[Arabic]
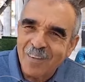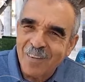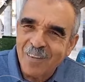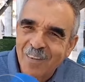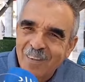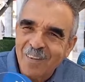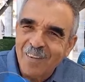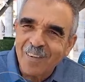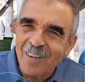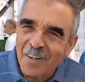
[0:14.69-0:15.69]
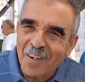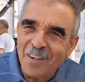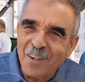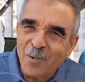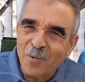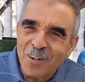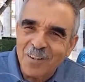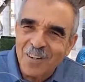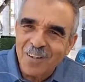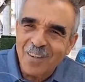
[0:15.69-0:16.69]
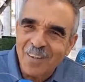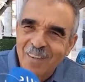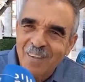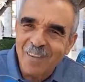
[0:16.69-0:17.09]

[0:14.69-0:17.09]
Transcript: الله يبارك قناعه هي كلش وان شاء